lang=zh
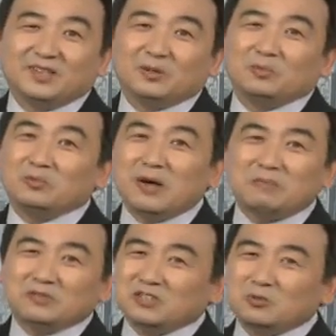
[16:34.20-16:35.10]
不怕
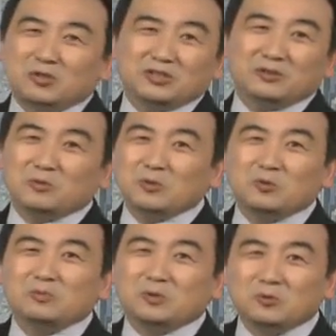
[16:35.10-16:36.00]
不识货，你要
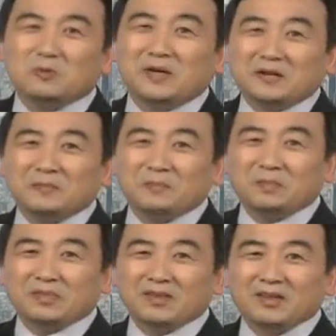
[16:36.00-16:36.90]
货比货呗。
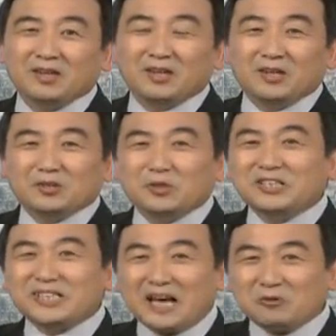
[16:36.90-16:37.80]
所以
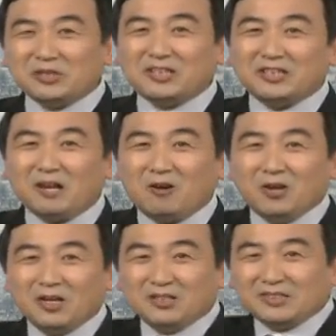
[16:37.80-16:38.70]
才会提到
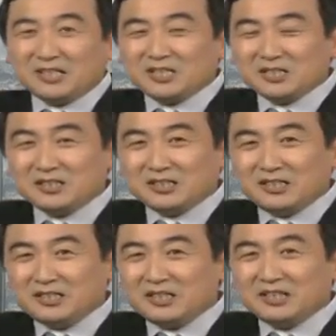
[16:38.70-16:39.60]
在圣经
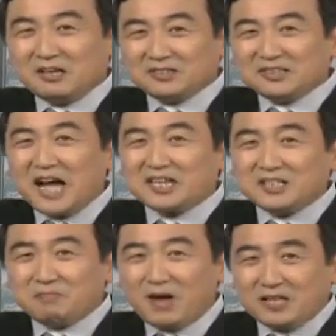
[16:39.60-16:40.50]
里提到的大
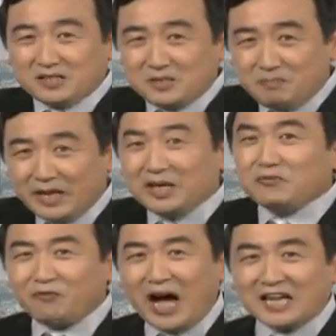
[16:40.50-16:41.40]
审判是没
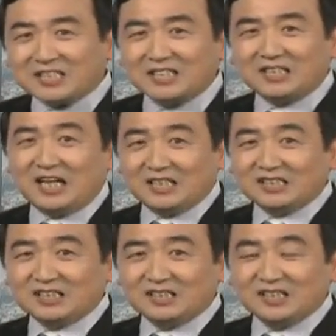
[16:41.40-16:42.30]
发生的，
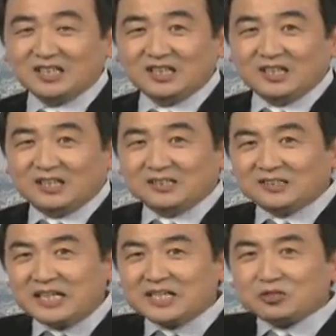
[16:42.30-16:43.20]
而
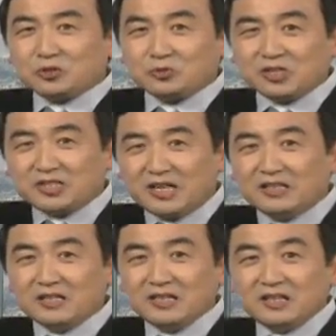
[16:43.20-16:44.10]
这个时候的
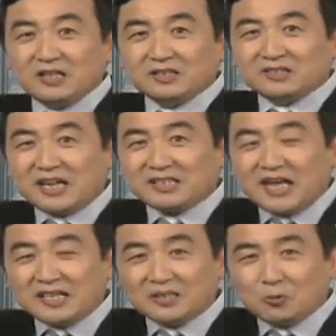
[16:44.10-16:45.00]
人在
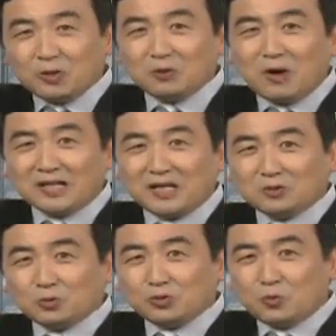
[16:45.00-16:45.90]
他的绘画当
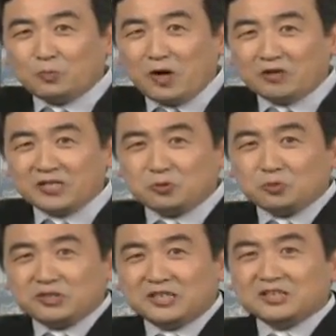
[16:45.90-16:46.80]
中都表现出
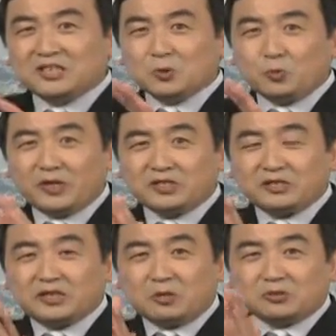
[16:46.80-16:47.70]
人和鬼是
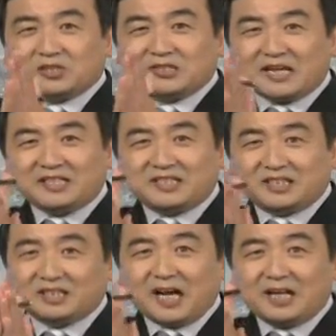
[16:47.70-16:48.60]
交织在一
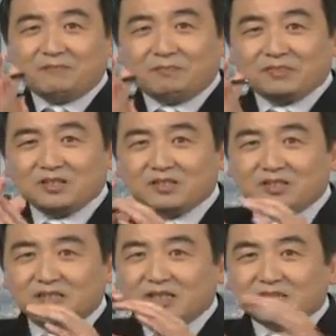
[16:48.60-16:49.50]
起的，是
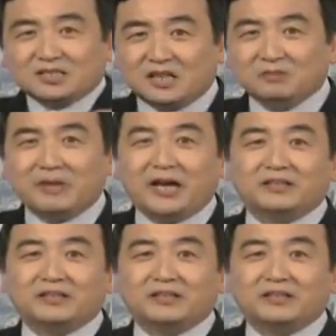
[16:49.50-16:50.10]
一个层面。